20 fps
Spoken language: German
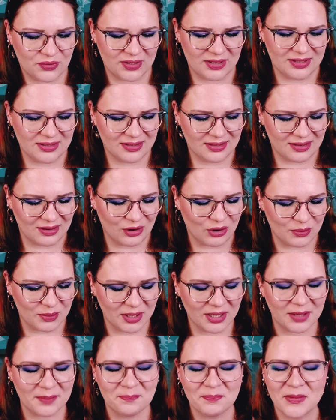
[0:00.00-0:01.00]
finden, glaube
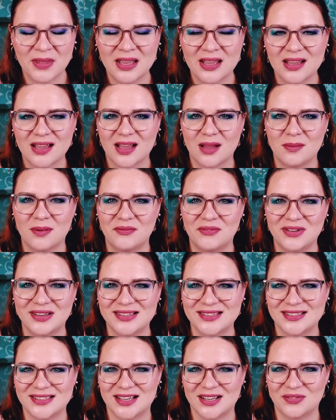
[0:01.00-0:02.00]
ich. Aber wie
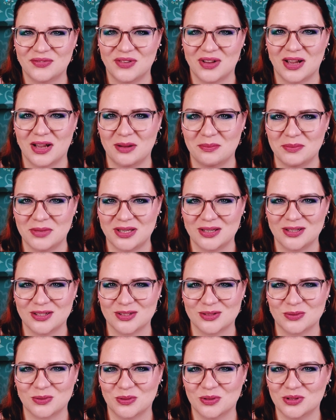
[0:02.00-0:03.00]
gesagt, wir haben hier
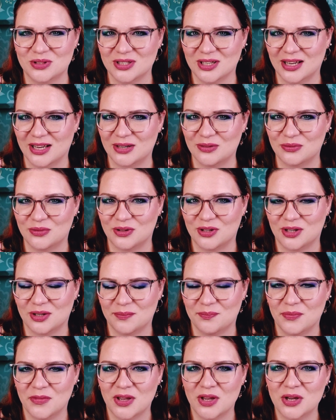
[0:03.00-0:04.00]
das Glück, direkt vor
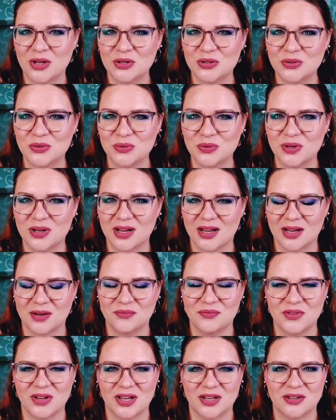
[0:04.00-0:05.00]
der Tür
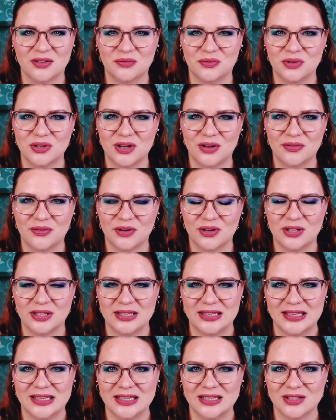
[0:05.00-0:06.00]
haben wir eine wundervolle
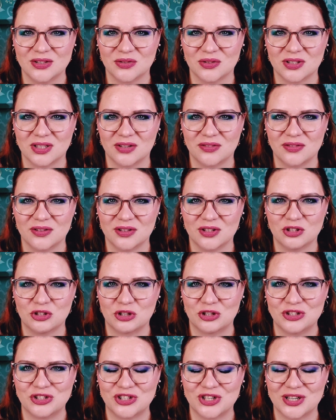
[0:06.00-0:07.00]
Gegend und ich finde
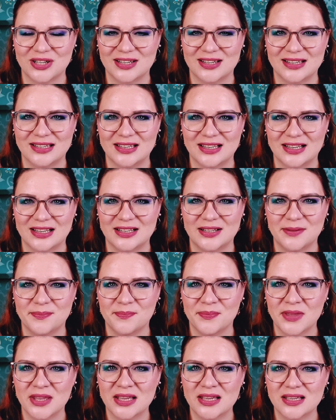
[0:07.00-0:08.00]
Deutschland
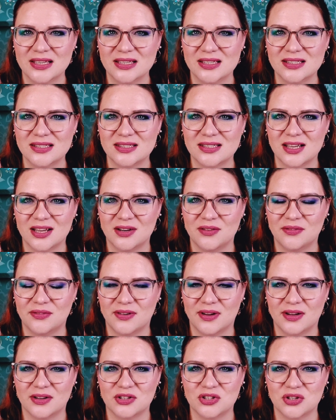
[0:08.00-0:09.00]
generell ist
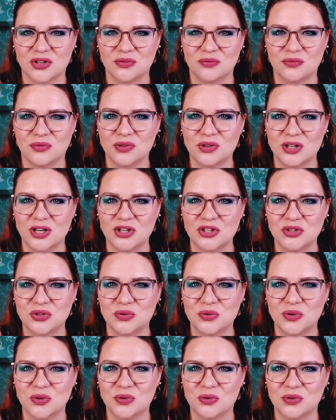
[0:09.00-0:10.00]
einfach schon
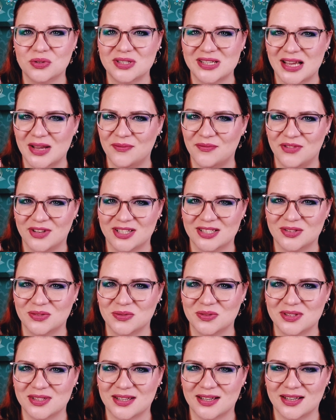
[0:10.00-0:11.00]
wunderschön und
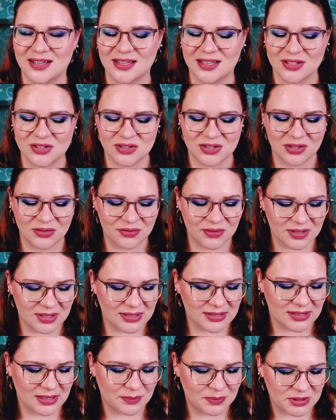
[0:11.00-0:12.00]
abwechslungsreich. Also ich
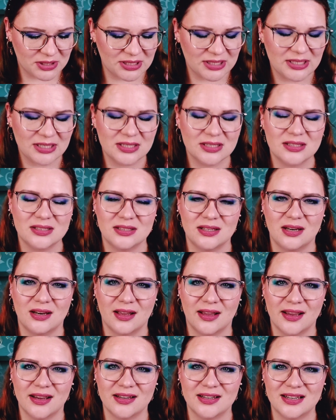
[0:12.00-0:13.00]
finde selbst hier in den
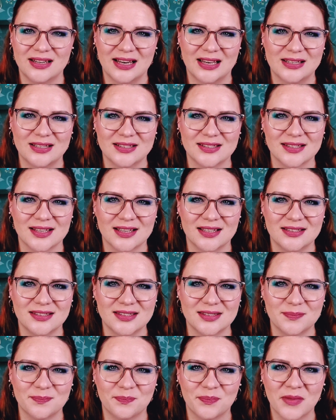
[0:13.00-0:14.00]
eigenen
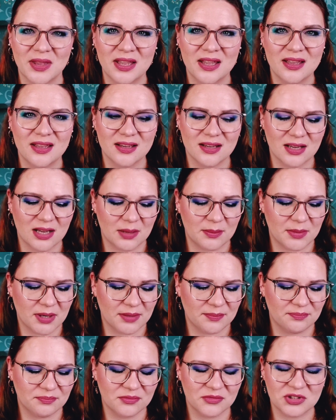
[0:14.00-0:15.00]
Landesgrenzen kann
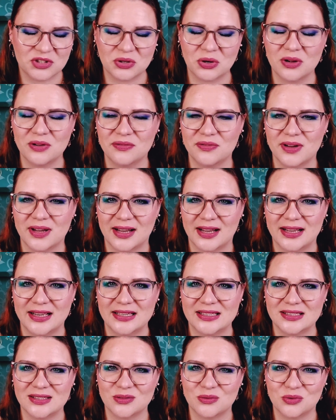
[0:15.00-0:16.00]
man toll
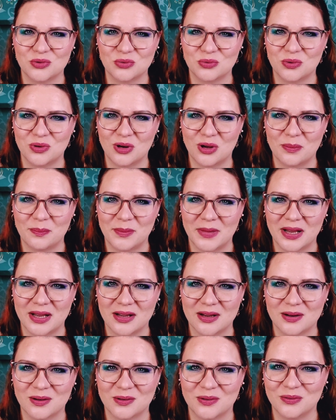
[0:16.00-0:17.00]
verreisen und Urlaub
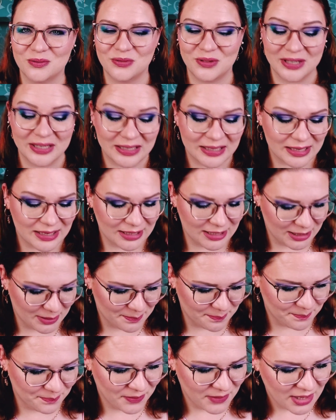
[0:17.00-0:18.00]
machen und viel
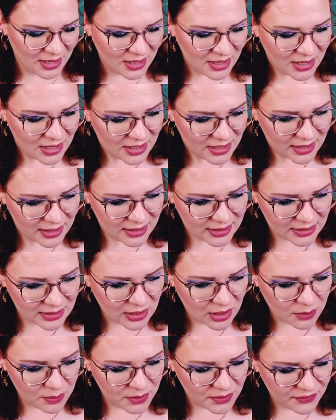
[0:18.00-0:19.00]
erleben. Ich
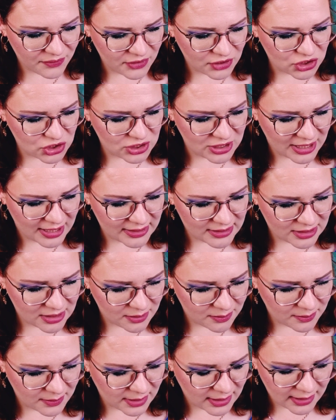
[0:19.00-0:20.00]
glaube, wir
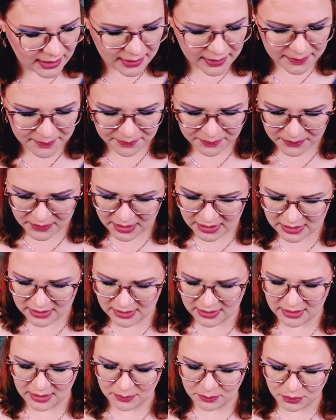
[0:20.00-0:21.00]
starten mal
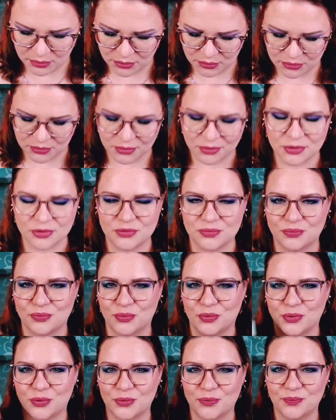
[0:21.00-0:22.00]
mit dem Produkt,
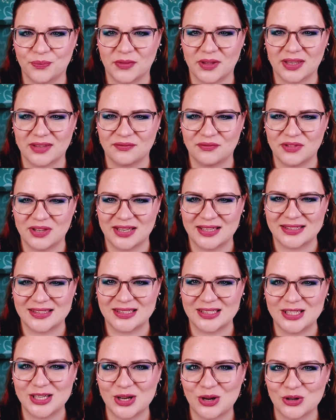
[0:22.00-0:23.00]
wo wir
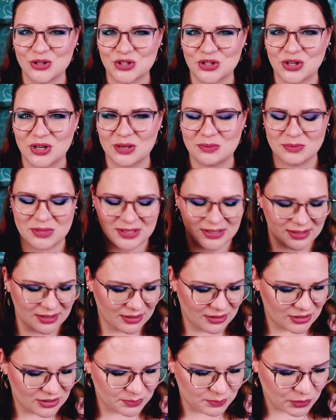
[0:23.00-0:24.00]
jetzt hier auch schon ein bisschen
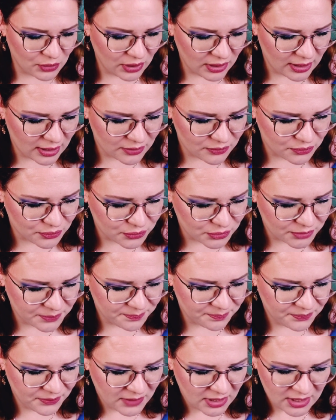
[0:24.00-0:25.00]
gespoilert
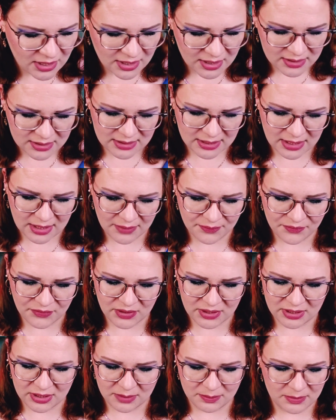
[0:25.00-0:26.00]
wurden. Da haben
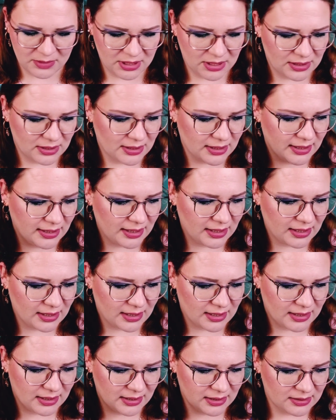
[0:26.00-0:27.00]
wir nämlich gleich
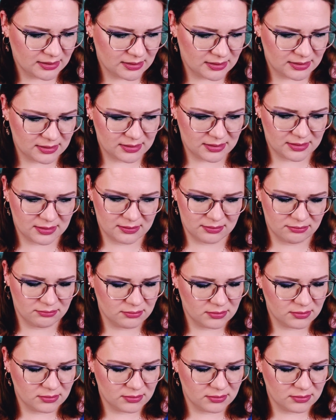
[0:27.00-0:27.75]
eins,